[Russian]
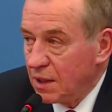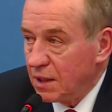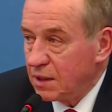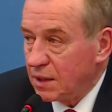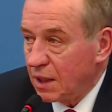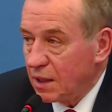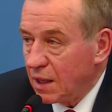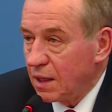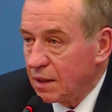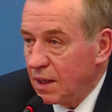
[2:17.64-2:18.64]
Это тогда,
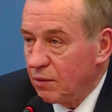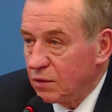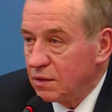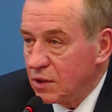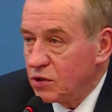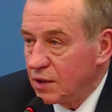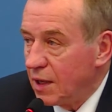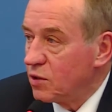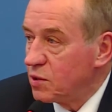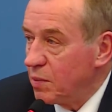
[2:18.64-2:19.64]
когда вот
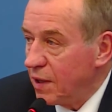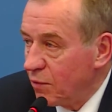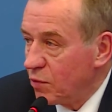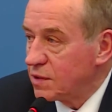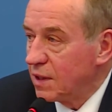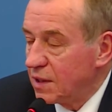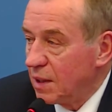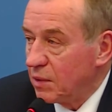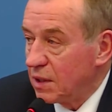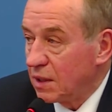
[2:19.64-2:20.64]
начинаются перевозки
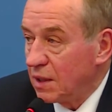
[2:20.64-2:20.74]
там и так